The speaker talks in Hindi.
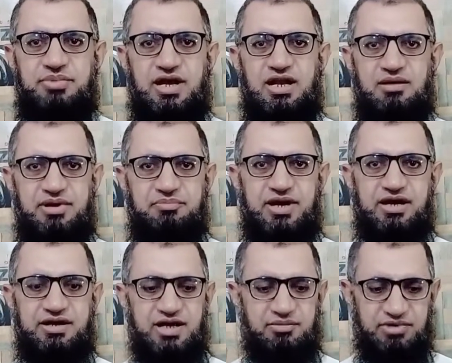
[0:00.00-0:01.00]
ये पहला मैं
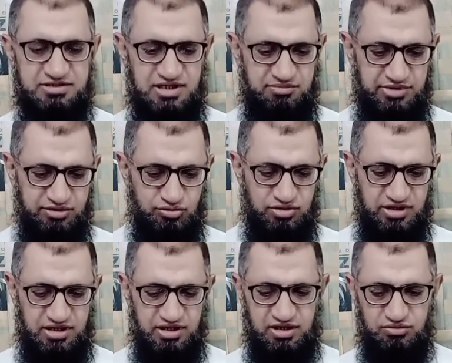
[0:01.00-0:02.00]
पैकेट आपके सामने
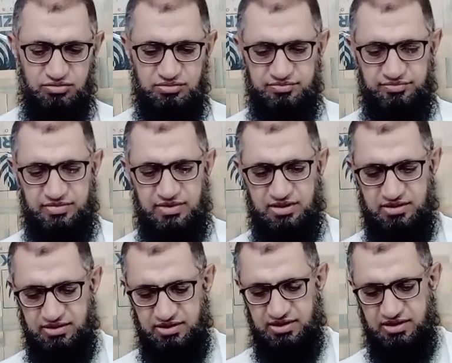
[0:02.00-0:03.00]
खोलने लगा हूँ
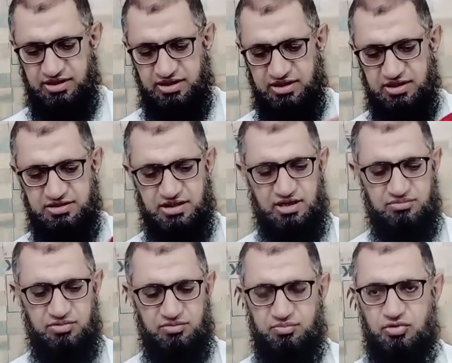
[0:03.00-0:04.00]
ये देखिए
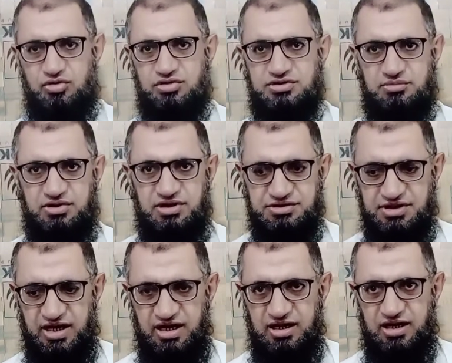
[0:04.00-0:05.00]
जनाब बहुत ज़बरदस्त
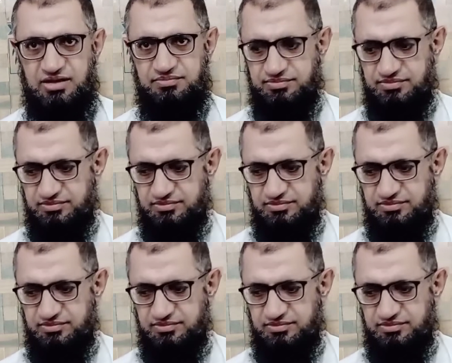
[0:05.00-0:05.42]
स्टाइल है